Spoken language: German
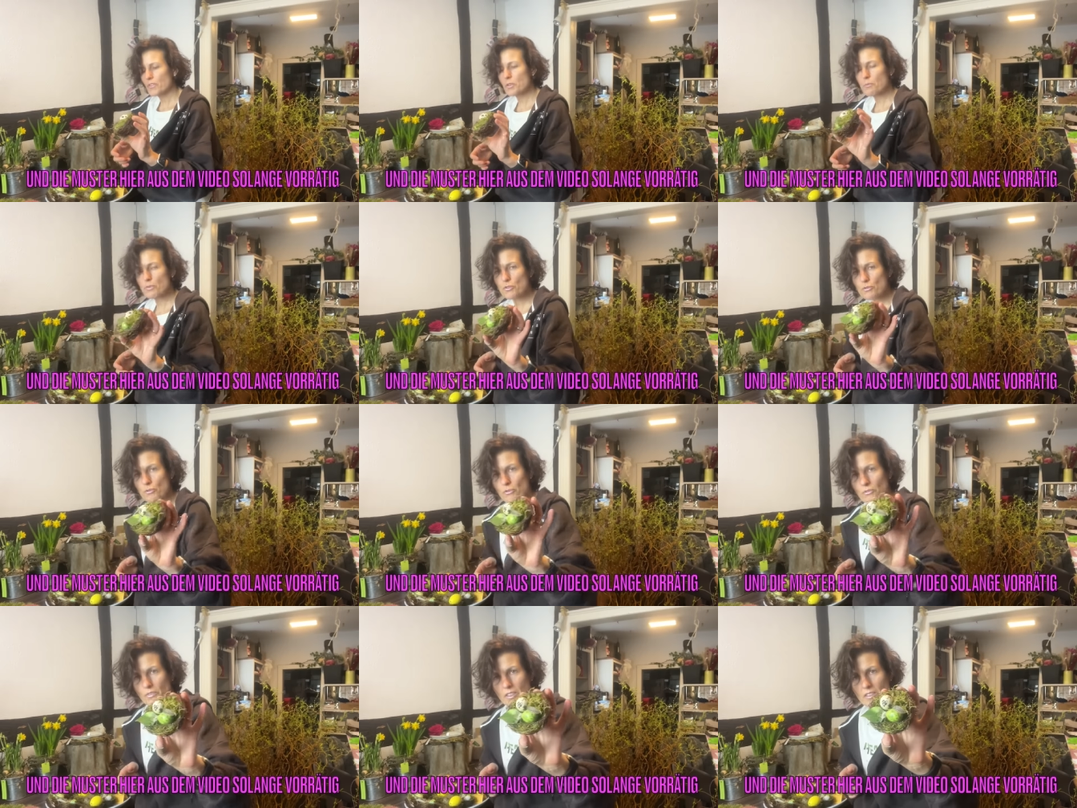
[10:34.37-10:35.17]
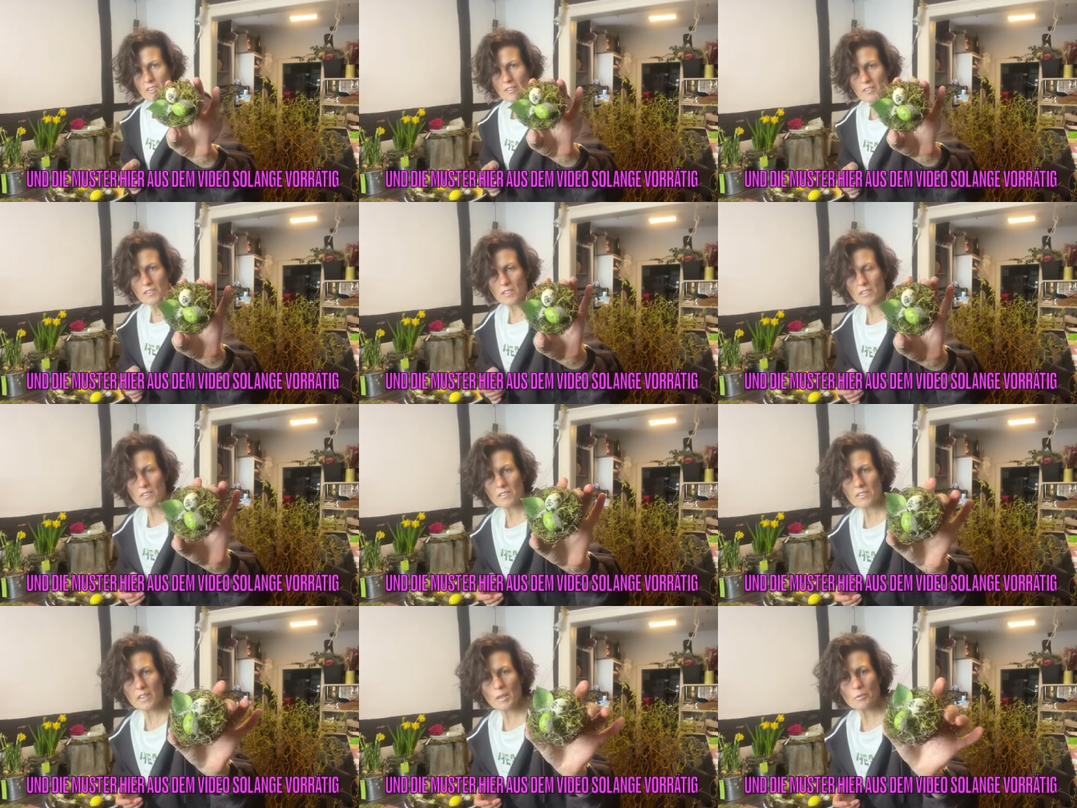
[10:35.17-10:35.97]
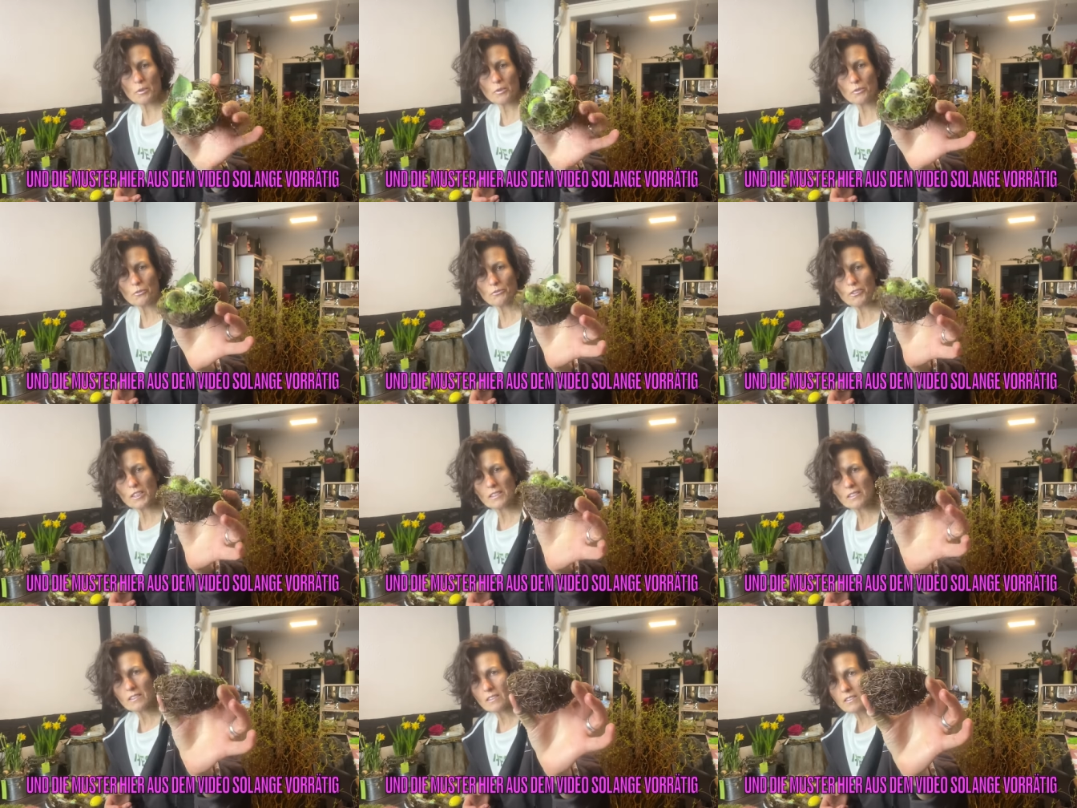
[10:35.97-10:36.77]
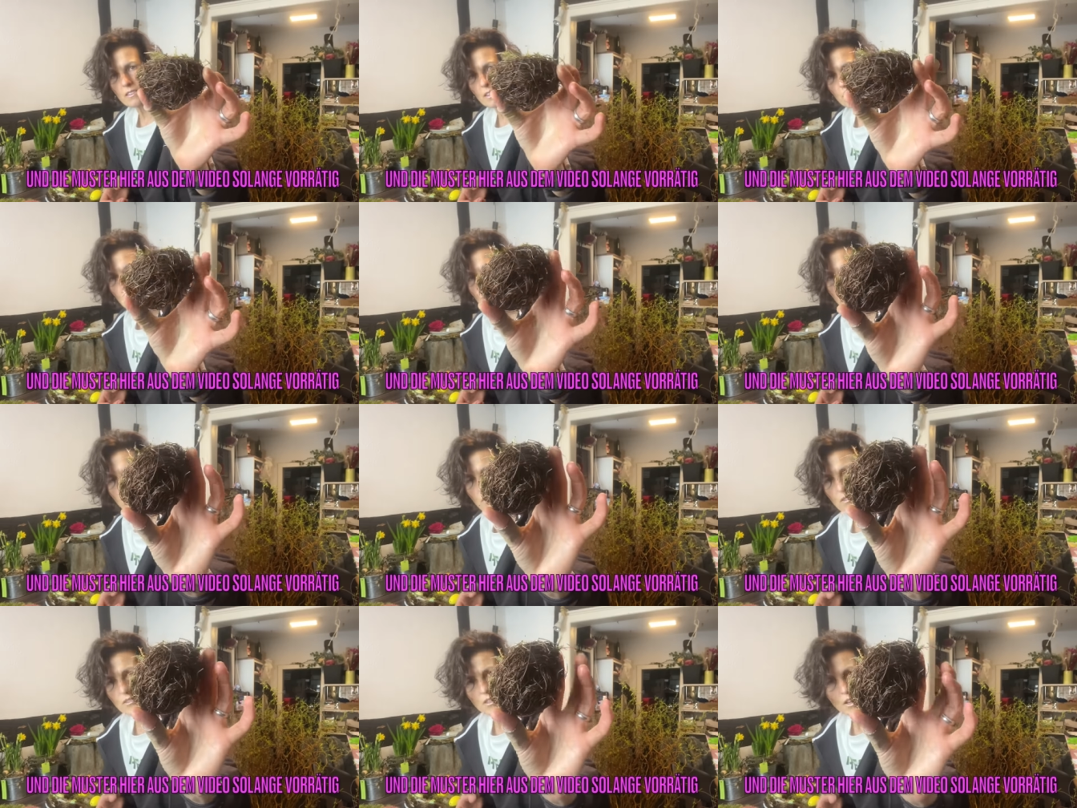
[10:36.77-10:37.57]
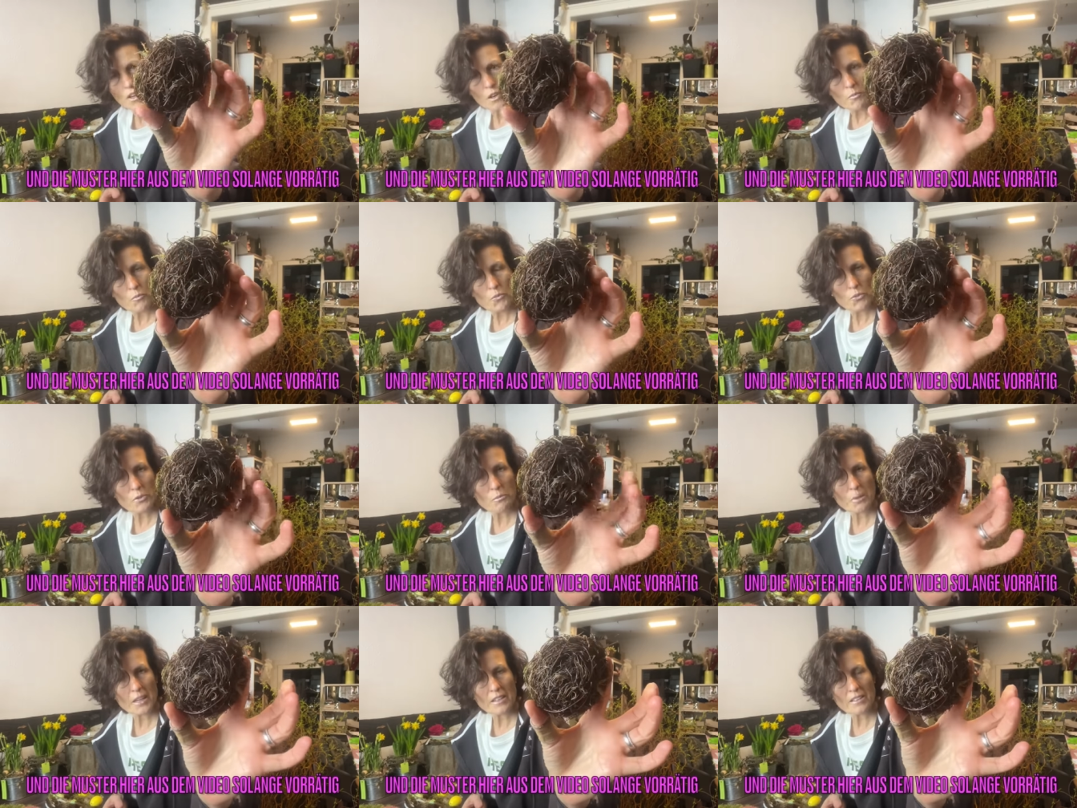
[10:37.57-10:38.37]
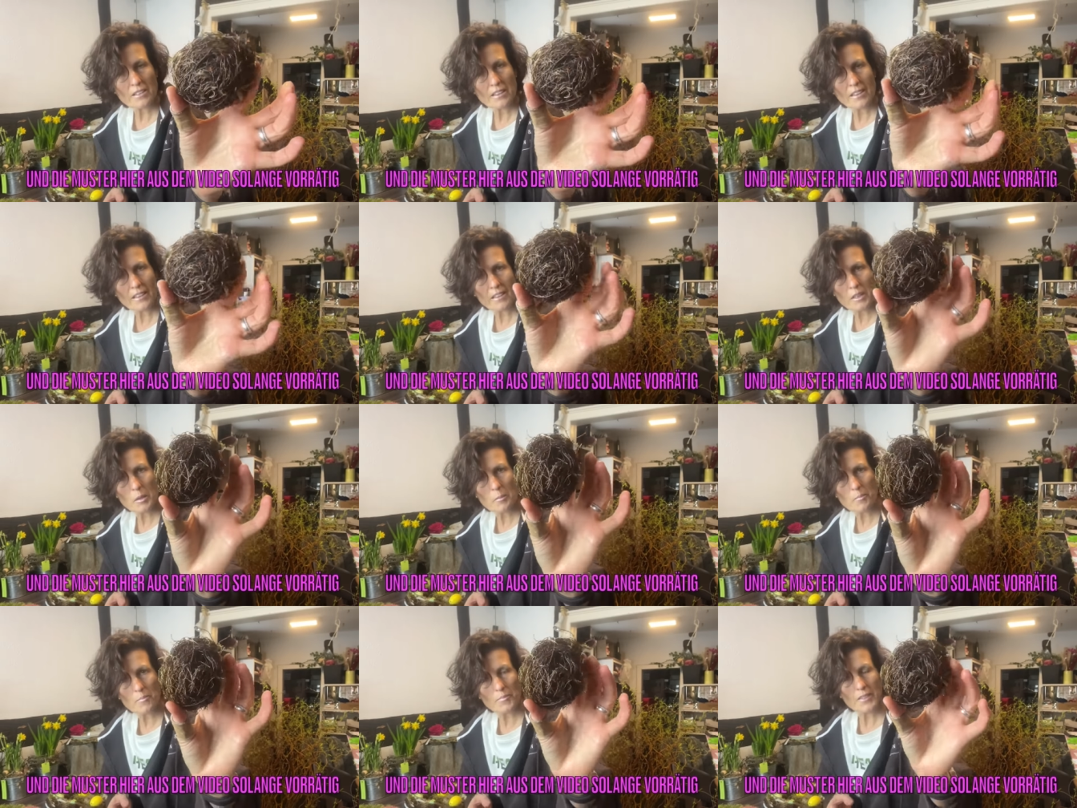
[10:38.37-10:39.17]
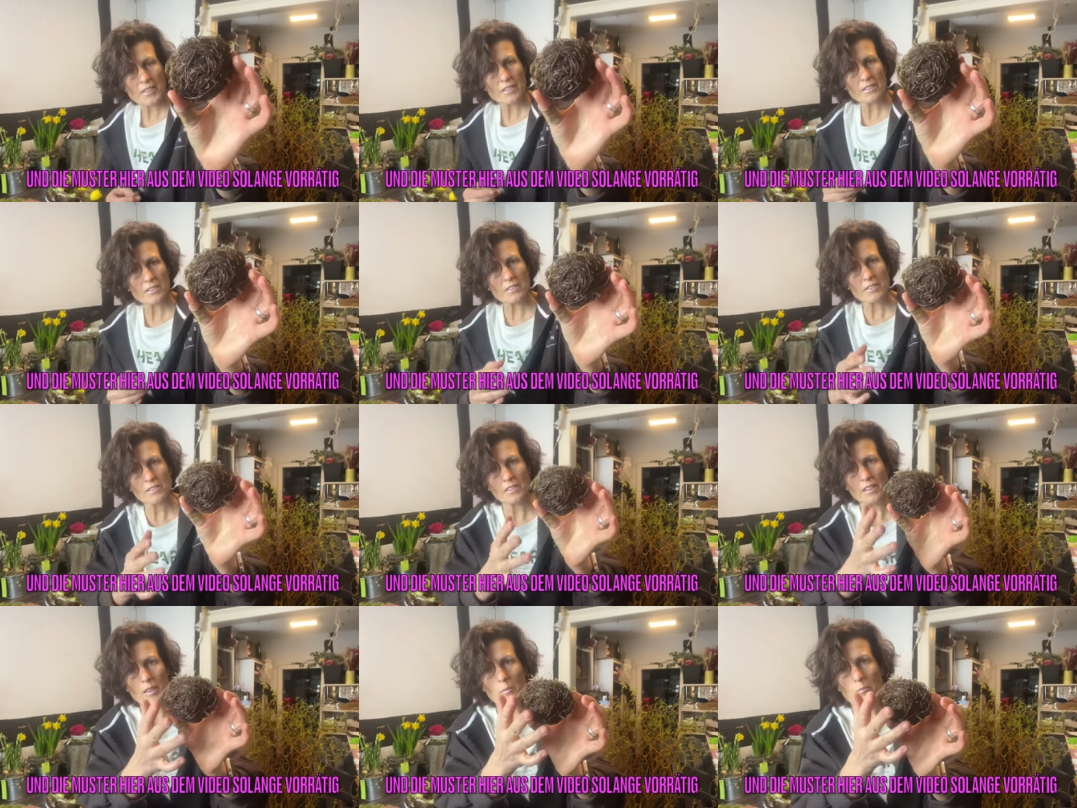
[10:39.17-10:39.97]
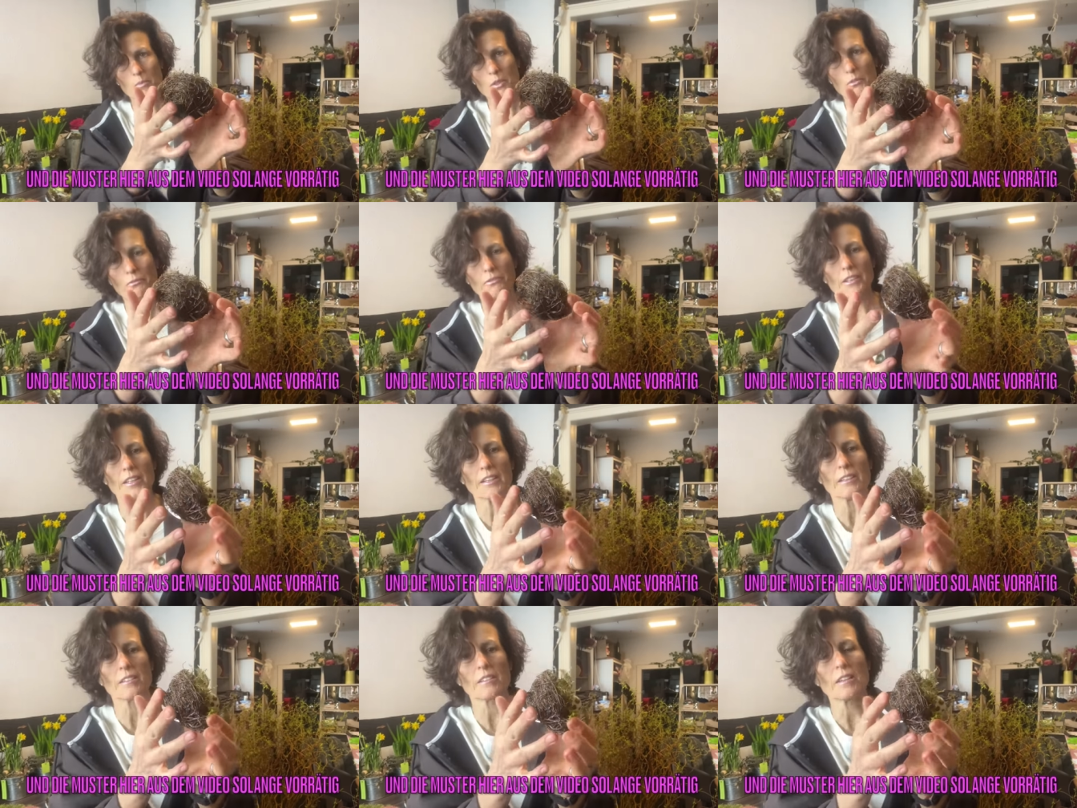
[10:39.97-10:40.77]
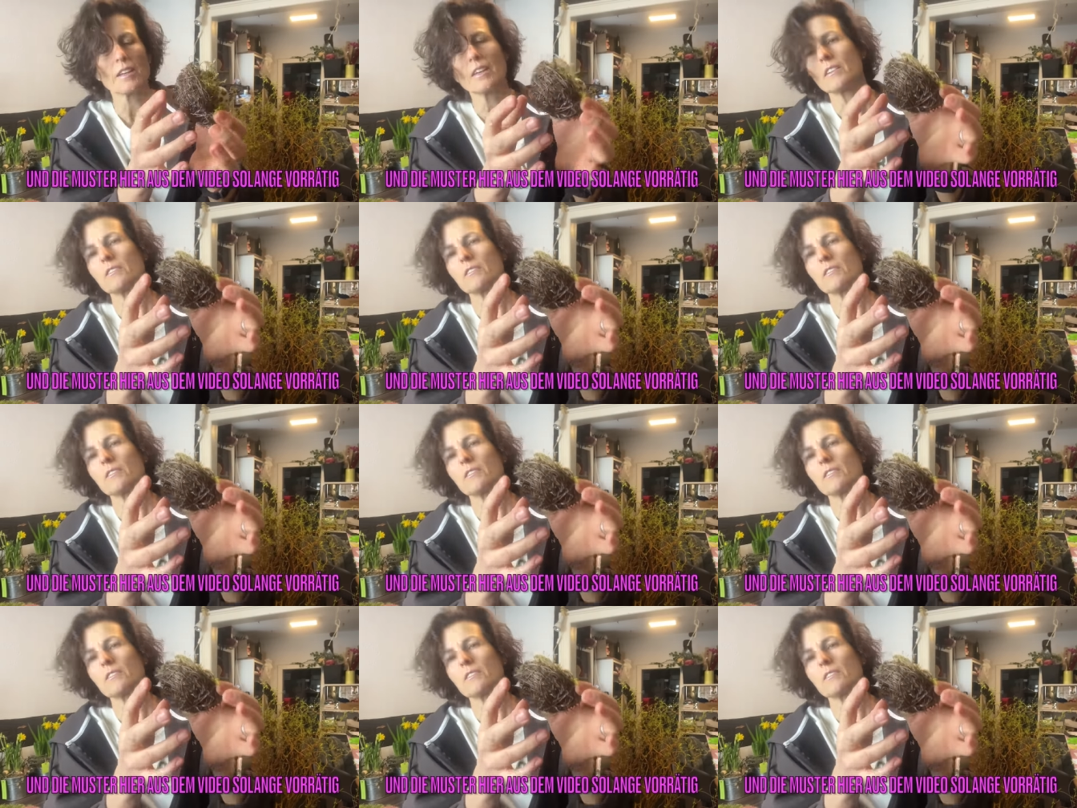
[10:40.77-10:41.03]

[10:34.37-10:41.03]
die bestücken wir tatsächlich selber und wickeln das aus diesen Mühlenbeckia-Reben, ja, dieses Rebengeflecht.